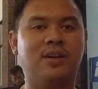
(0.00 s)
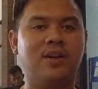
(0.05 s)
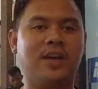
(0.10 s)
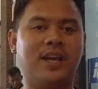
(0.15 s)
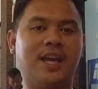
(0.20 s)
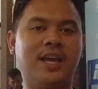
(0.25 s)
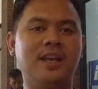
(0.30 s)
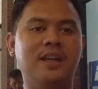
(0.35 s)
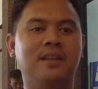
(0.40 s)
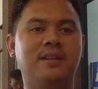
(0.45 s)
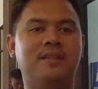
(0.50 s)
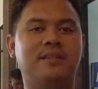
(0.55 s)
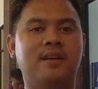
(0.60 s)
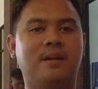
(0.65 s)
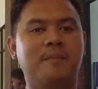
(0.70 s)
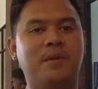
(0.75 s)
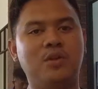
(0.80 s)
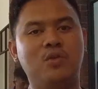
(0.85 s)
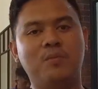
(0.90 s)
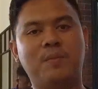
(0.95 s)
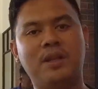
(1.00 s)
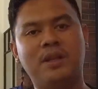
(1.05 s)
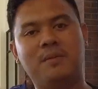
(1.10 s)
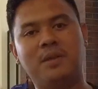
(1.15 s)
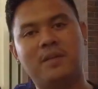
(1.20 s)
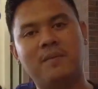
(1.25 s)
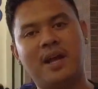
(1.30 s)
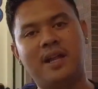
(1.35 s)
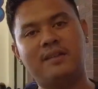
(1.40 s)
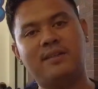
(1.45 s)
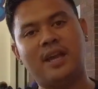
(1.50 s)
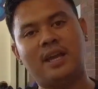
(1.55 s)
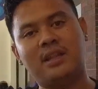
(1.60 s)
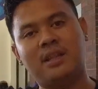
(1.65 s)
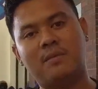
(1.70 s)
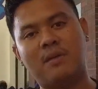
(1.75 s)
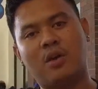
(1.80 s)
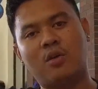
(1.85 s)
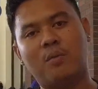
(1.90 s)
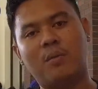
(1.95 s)
Oke? Okay? Sampai jumpa teman-teman. Saya
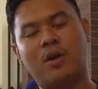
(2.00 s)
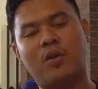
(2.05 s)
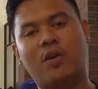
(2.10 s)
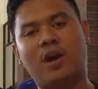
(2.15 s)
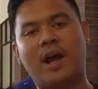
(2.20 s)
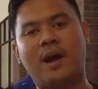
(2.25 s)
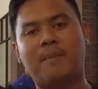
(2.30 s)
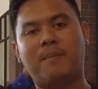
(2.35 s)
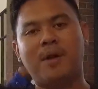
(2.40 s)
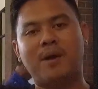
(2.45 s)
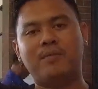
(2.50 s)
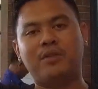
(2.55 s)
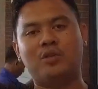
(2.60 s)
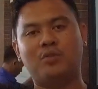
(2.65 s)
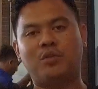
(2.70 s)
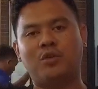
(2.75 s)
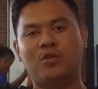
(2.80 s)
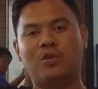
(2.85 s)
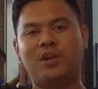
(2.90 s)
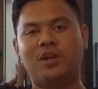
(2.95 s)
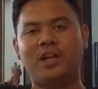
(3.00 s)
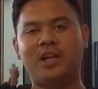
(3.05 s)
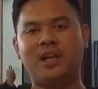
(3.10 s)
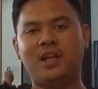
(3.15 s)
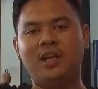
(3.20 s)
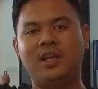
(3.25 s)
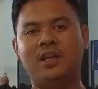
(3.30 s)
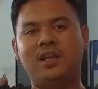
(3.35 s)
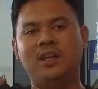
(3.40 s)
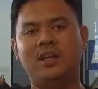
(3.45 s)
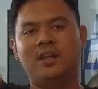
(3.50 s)
Tiba Romadona pamit mundur diri.